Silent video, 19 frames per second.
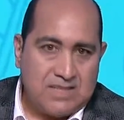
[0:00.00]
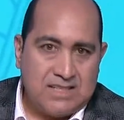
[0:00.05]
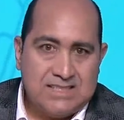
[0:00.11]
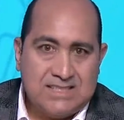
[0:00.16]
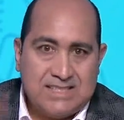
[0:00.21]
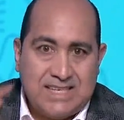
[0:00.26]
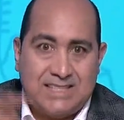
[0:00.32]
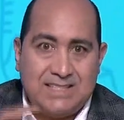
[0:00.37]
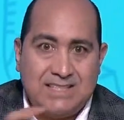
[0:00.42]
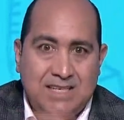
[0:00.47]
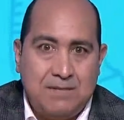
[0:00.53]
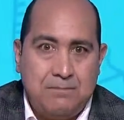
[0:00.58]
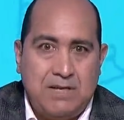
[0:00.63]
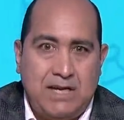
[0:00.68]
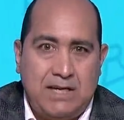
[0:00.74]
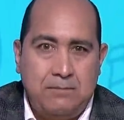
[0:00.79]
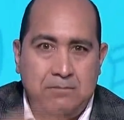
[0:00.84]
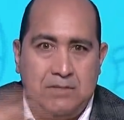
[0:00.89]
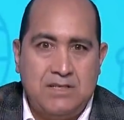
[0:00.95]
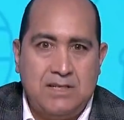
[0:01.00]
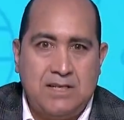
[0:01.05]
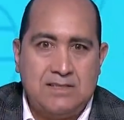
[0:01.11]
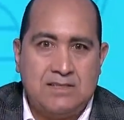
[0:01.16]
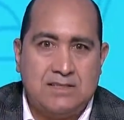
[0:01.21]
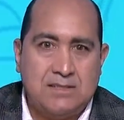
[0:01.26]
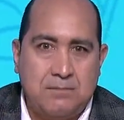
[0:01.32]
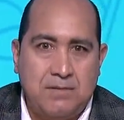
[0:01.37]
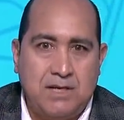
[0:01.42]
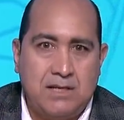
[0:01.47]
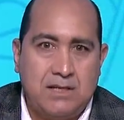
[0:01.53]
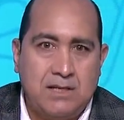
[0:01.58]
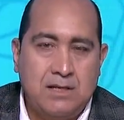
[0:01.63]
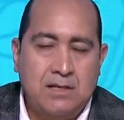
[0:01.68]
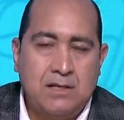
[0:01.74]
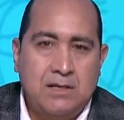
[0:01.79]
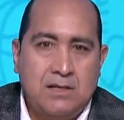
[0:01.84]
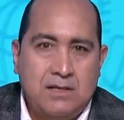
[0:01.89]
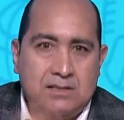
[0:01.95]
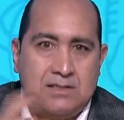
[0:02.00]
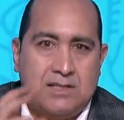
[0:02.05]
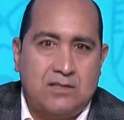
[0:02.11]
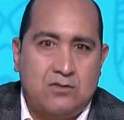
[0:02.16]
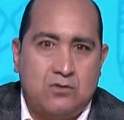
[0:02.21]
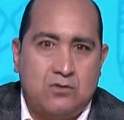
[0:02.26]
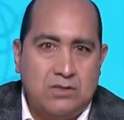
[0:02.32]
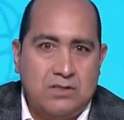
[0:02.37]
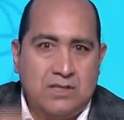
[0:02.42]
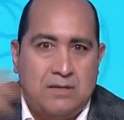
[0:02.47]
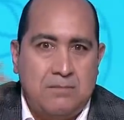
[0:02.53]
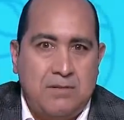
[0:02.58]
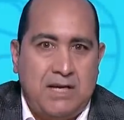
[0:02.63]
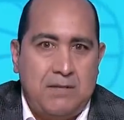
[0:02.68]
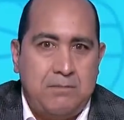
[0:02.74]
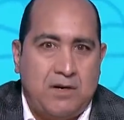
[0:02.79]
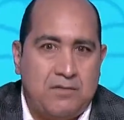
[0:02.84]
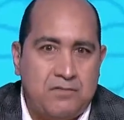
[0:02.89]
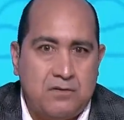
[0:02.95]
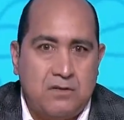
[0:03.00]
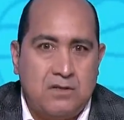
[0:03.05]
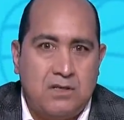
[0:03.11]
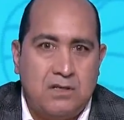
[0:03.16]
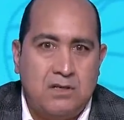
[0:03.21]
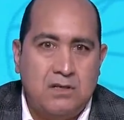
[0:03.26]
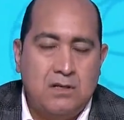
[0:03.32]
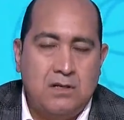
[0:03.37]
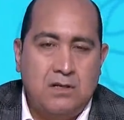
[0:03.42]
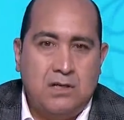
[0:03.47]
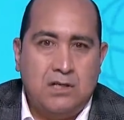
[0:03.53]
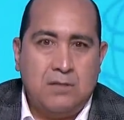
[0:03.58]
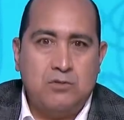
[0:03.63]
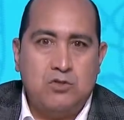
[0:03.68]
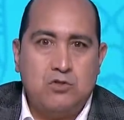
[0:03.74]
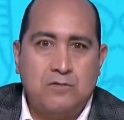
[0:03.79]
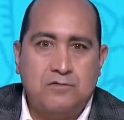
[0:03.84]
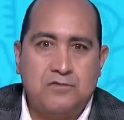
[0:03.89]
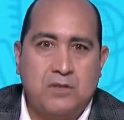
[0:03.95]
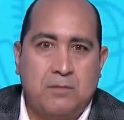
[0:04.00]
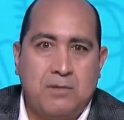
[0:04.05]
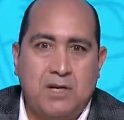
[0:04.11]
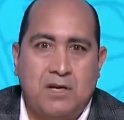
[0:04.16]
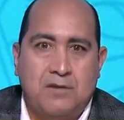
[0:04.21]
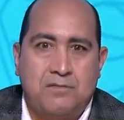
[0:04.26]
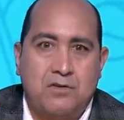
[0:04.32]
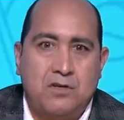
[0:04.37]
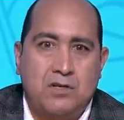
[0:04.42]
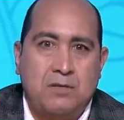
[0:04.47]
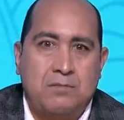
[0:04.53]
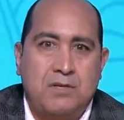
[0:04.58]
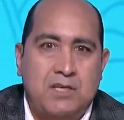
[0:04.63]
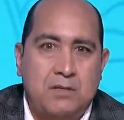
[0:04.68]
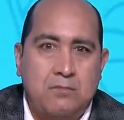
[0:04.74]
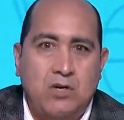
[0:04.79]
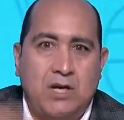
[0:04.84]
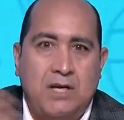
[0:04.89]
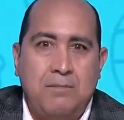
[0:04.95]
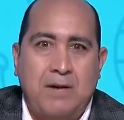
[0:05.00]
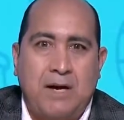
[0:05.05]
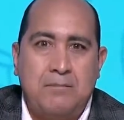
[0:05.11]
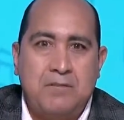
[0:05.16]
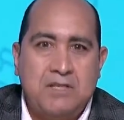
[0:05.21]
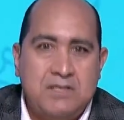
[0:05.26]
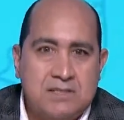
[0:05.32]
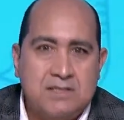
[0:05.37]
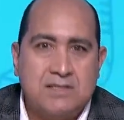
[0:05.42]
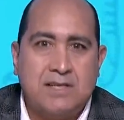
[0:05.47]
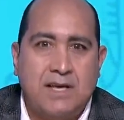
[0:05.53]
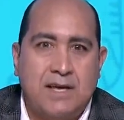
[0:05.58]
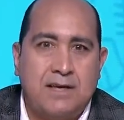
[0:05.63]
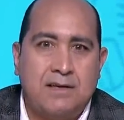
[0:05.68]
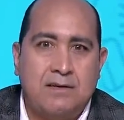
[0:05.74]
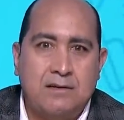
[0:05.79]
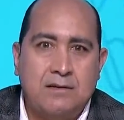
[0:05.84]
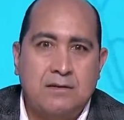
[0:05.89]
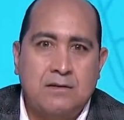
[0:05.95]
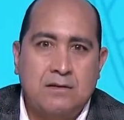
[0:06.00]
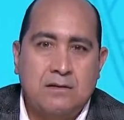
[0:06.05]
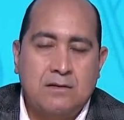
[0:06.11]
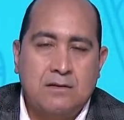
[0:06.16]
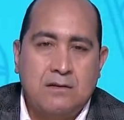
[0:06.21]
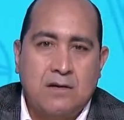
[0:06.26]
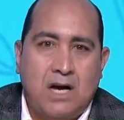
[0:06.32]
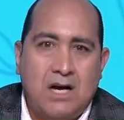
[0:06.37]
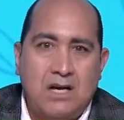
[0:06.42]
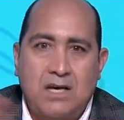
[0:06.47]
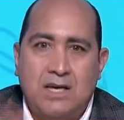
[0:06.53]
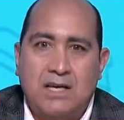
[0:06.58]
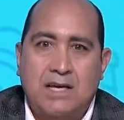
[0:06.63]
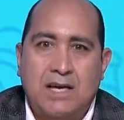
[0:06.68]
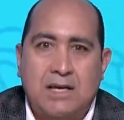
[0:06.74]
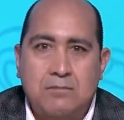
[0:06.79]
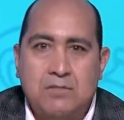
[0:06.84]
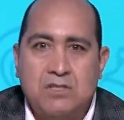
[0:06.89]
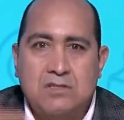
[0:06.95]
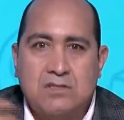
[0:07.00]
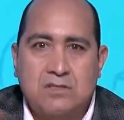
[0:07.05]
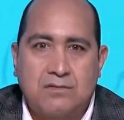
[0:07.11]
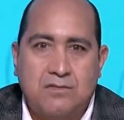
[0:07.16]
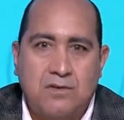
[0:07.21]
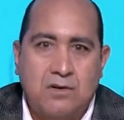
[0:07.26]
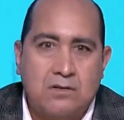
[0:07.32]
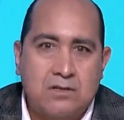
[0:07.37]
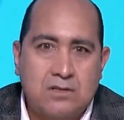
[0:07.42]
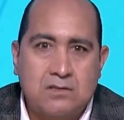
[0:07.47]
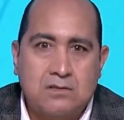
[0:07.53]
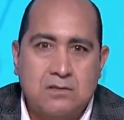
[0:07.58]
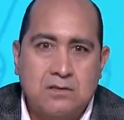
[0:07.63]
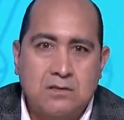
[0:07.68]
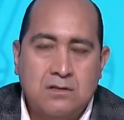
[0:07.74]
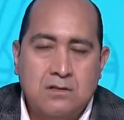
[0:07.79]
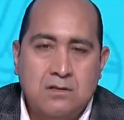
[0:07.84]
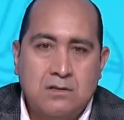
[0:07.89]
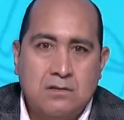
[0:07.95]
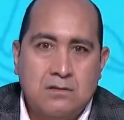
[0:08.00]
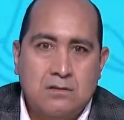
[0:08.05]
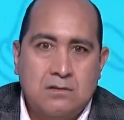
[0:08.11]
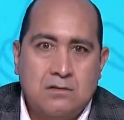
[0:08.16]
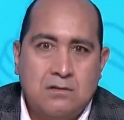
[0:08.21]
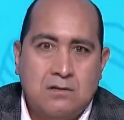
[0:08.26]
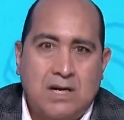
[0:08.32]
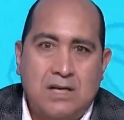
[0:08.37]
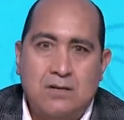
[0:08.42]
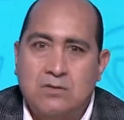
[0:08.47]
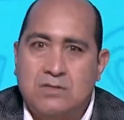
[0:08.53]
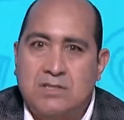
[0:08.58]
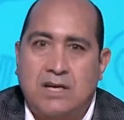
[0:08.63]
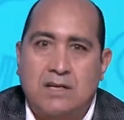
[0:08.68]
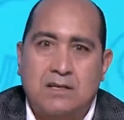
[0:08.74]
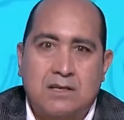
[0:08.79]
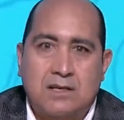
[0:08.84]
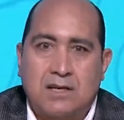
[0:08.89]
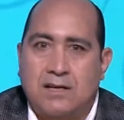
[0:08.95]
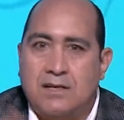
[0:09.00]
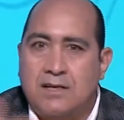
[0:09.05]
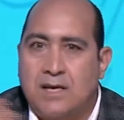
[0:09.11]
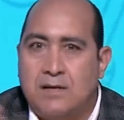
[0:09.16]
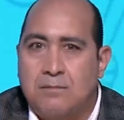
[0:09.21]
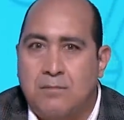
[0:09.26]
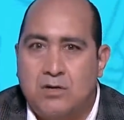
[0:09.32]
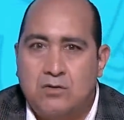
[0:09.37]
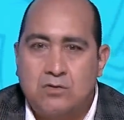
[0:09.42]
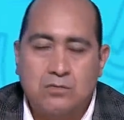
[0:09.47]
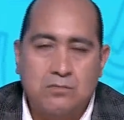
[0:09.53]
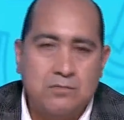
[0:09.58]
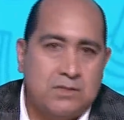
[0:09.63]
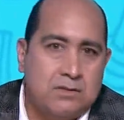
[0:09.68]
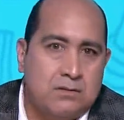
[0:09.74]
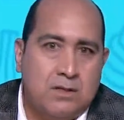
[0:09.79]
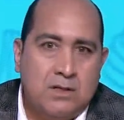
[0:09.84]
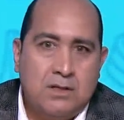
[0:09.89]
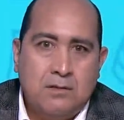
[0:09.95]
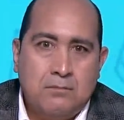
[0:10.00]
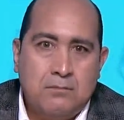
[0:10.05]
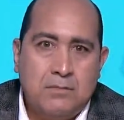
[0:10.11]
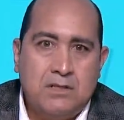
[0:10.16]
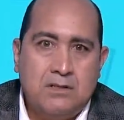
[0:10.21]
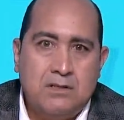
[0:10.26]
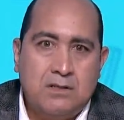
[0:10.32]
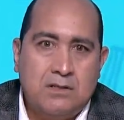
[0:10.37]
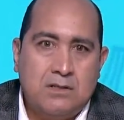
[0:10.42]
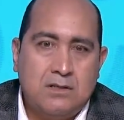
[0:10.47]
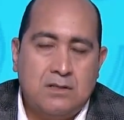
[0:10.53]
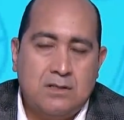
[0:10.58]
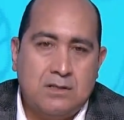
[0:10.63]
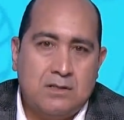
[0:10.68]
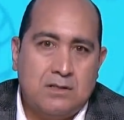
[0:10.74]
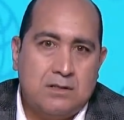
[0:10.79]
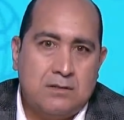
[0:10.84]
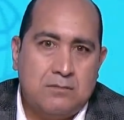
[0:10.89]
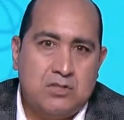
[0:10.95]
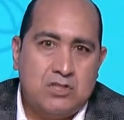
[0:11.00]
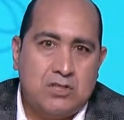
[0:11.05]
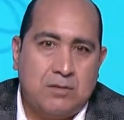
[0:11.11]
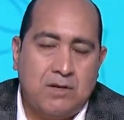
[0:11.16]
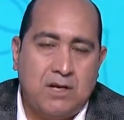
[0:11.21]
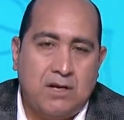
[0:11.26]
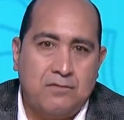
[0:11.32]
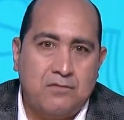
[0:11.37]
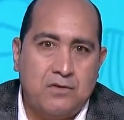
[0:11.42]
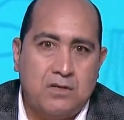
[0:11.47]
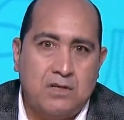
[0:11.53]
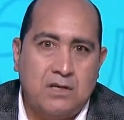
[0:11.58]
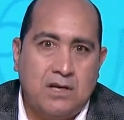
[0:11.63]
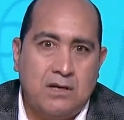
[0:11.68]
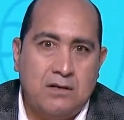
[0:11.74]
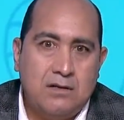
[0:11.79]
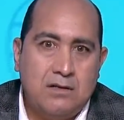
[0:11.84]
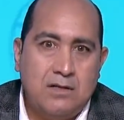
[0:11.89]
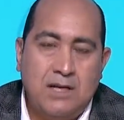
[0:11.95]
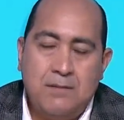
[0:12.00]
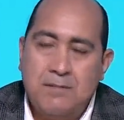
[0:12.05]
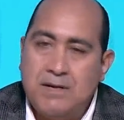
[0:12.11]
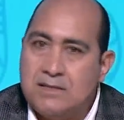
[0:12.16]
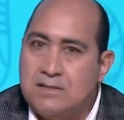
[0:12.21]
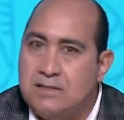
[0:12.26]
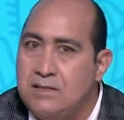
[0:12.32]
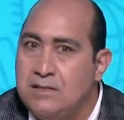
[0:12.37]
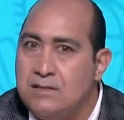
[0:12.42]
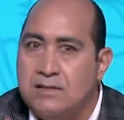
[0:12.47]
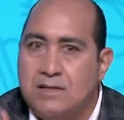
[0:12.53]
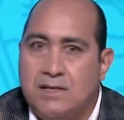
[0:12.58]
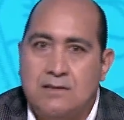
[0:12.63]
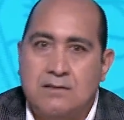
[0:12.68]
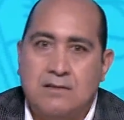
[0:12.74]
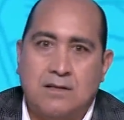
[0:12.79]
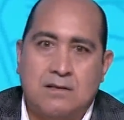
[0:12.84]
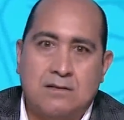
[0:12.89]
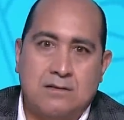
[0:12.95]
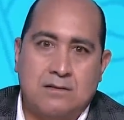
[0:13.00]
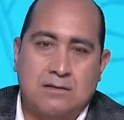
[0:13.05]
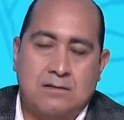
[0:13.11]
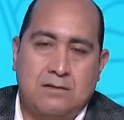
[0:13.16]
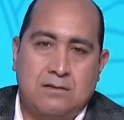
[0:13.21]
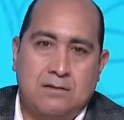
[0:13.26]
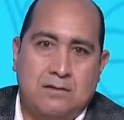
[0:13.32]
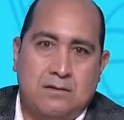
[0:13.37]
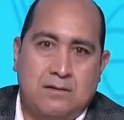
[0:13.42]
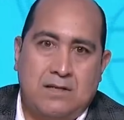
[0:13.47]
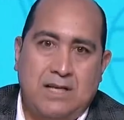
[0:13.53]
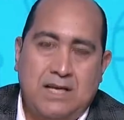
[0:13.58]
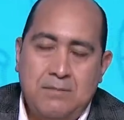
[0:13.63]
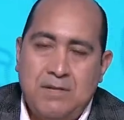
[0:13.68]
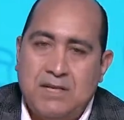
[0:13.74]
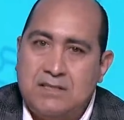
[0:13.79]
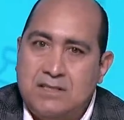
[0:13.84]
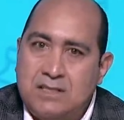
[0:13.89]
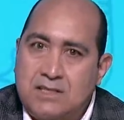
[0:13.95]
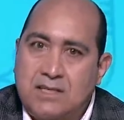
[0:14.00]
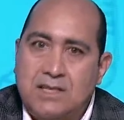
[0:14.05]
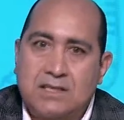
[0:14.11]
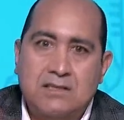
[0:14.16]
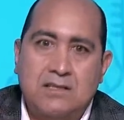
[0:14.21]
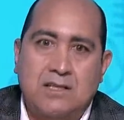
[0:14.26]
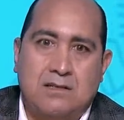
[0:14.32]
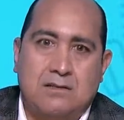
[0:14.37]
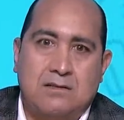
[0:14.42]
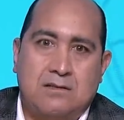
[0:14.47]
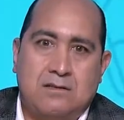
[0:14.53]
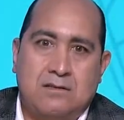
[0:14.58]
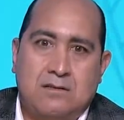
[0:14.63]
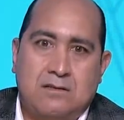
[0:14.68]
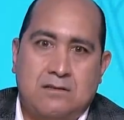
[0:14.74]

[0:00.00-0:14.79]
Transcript: ازاي تجيب لعيب لنادي الزمالك ازاي تجيب لعيب افريقي احنا بنشوف شمال افريقيا بيجيبوا لعيبه عاملين ازاي اجاي آه، جاي من الصفاقس الو ديانج كان جاي برضو من من آه، من شمال افريقيا لعيبه كتير جدا لعيبه كتير جدا